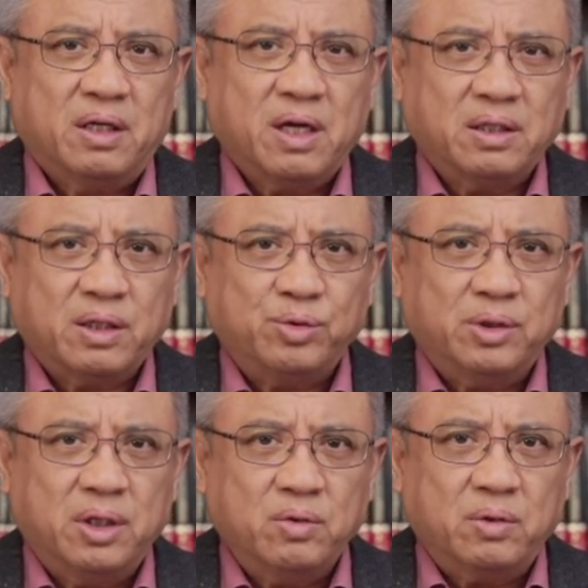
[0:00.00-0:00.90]
看上去
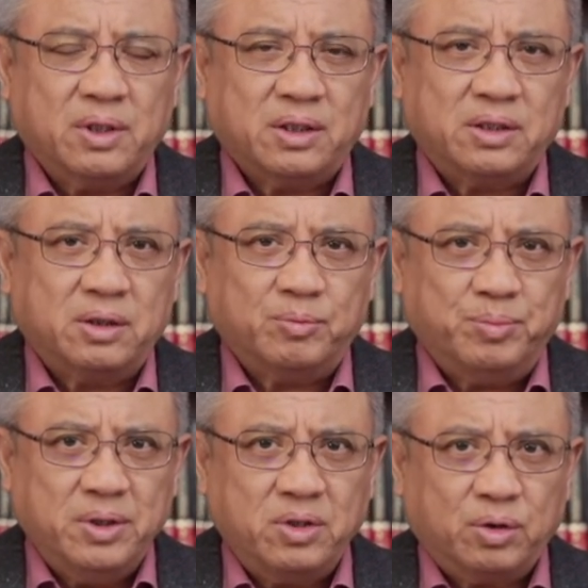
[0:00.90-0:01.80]
俄国呢是
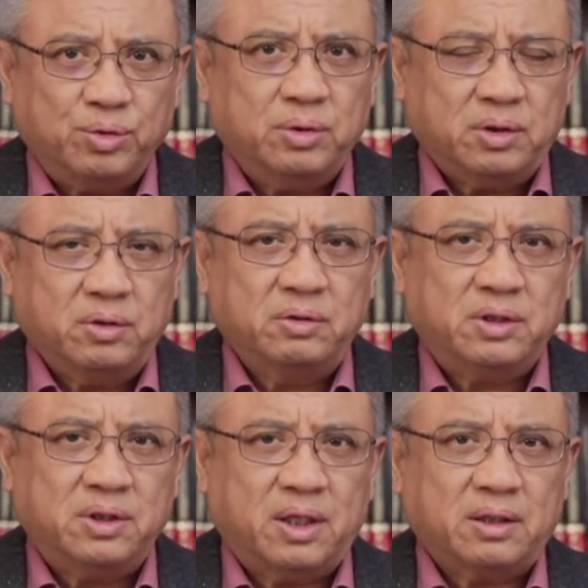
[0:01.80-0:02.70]
比较具有优
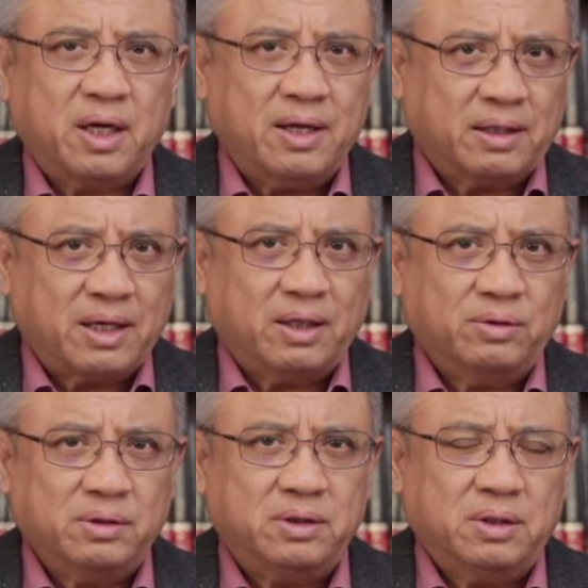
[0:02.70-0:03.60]
势的，它两大
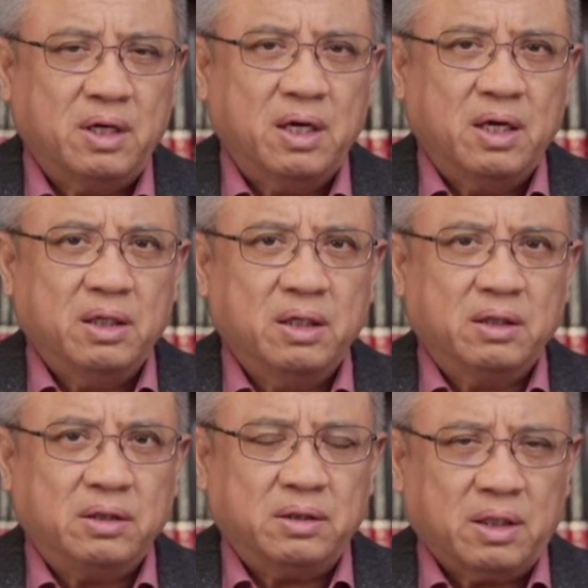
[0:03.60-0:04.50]
优势，一个
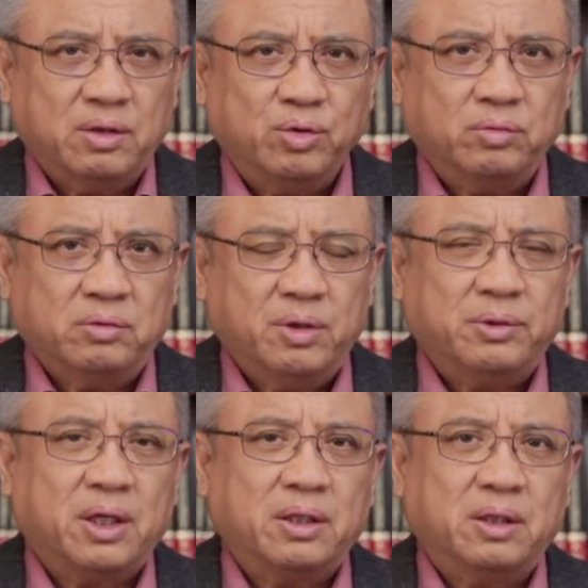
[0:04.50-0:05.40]
是人数，因为
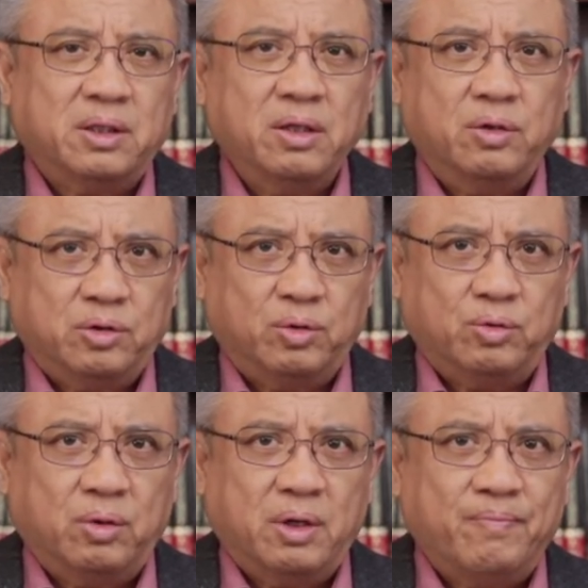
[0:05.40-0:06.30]
它的人口众
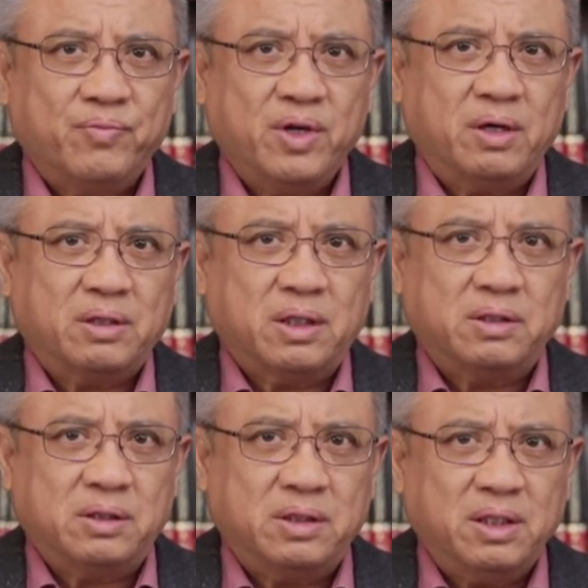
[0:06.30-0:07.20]
多；第二个呢
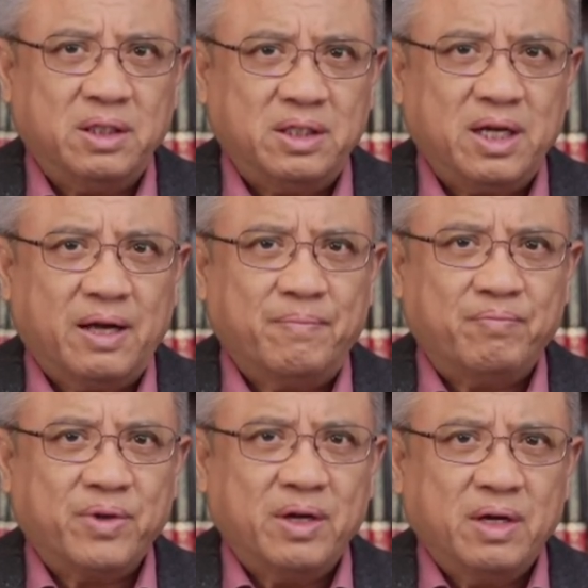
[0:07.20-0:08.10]
是阵地战，
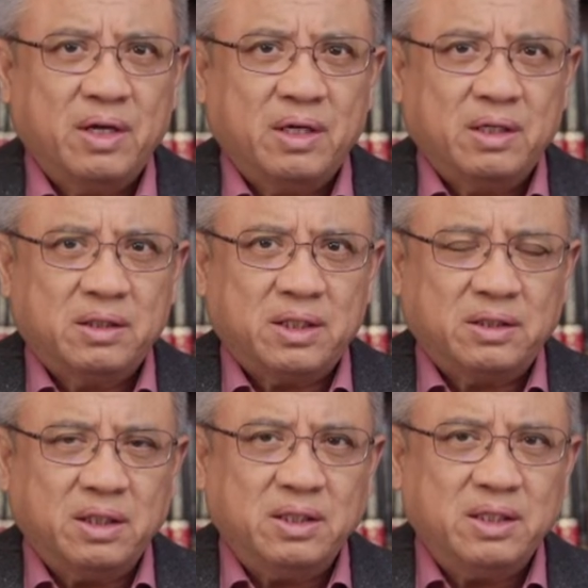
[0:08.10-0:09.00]
在
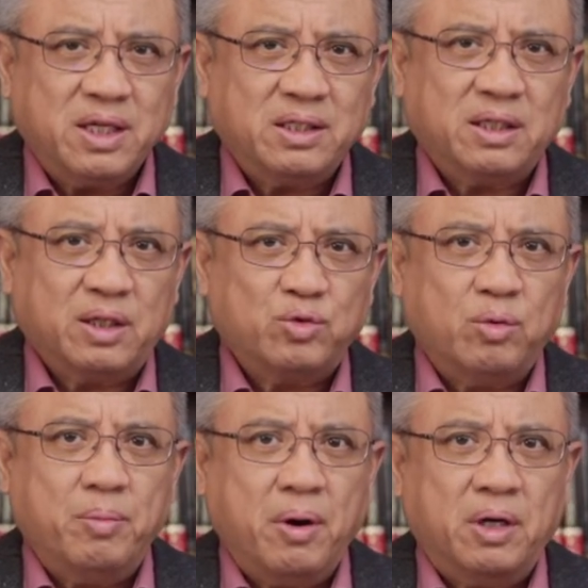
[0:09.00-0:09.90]
阵地战上的
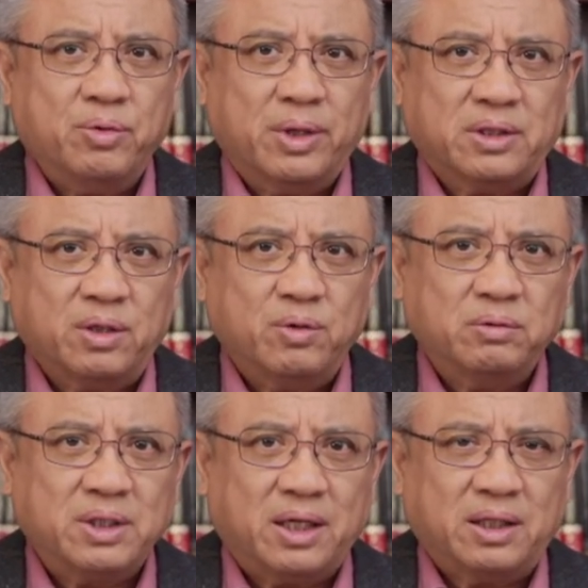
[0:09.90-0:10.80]
重炮和远程
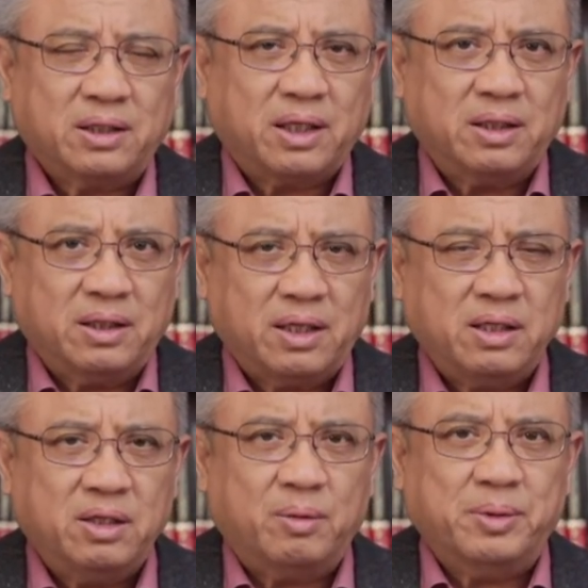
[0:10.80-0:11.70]
轰炸呢，它的能
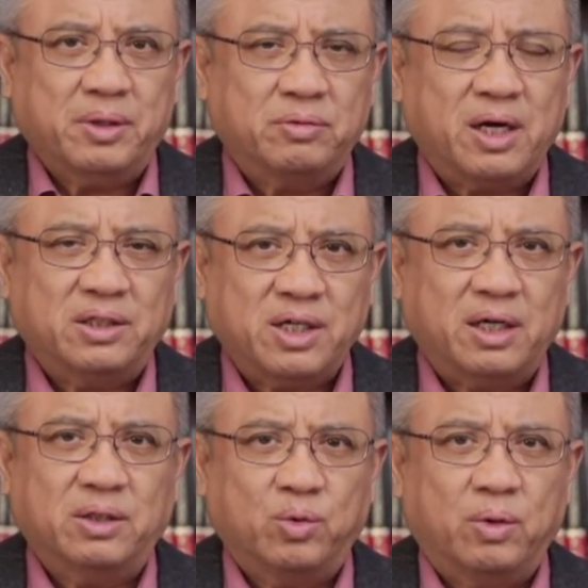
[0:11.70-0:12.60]
力要比乌克兰强
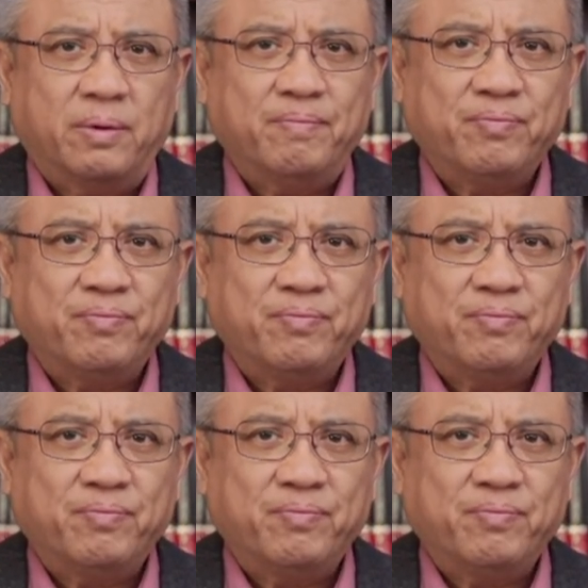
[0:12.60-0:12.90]
很多。